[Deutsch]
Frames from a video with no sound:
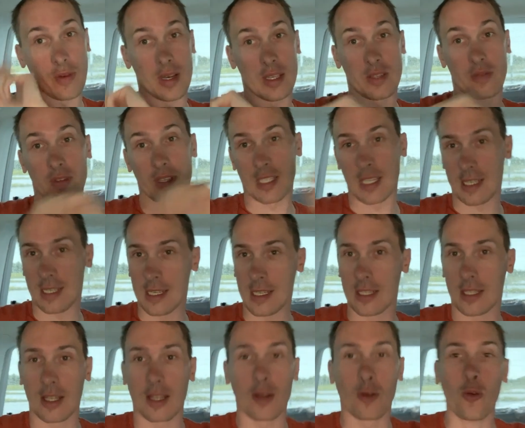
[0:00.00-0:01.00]
weißt, was das
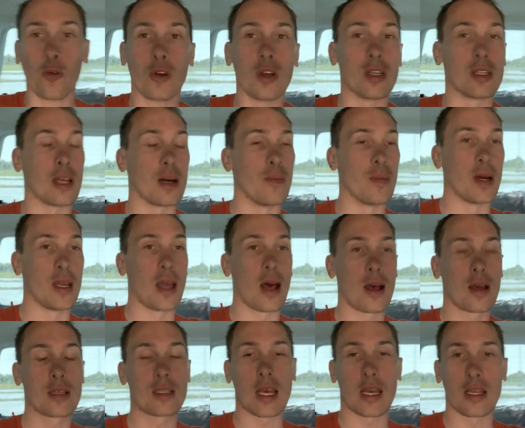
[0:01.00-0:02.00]
ist, googelt da mal nach.
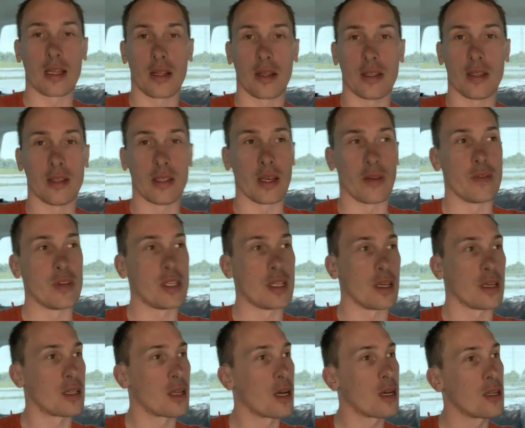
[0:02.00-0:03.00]
Das ist eigentlich ein sehr
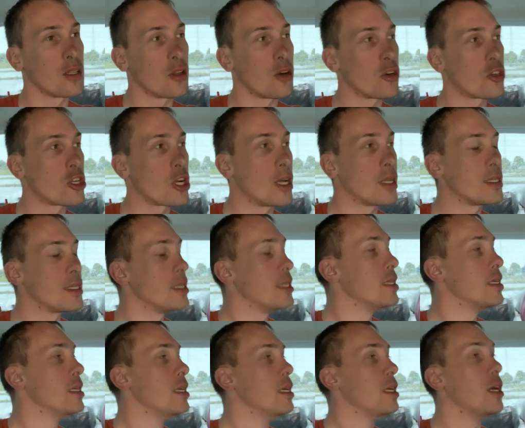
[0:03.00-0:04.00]
wichtiger Tag in Deutschland
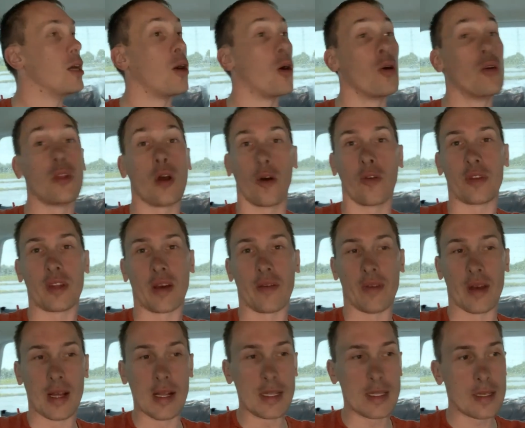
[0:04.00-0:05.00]
und auf der
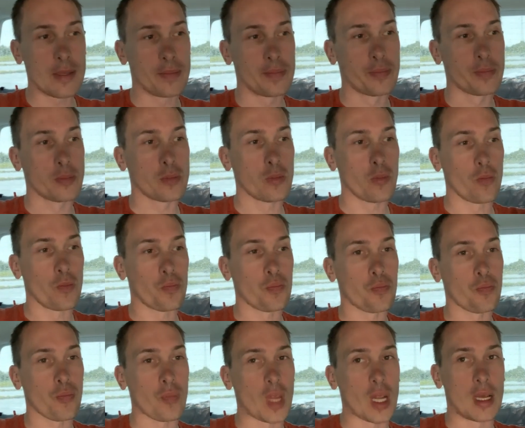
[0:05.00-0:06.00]
Welt.
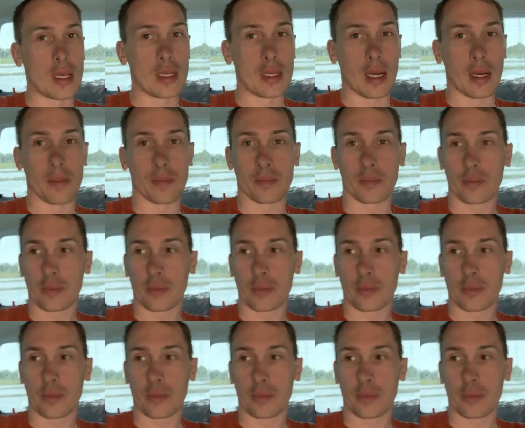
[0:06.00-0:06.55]
Ja.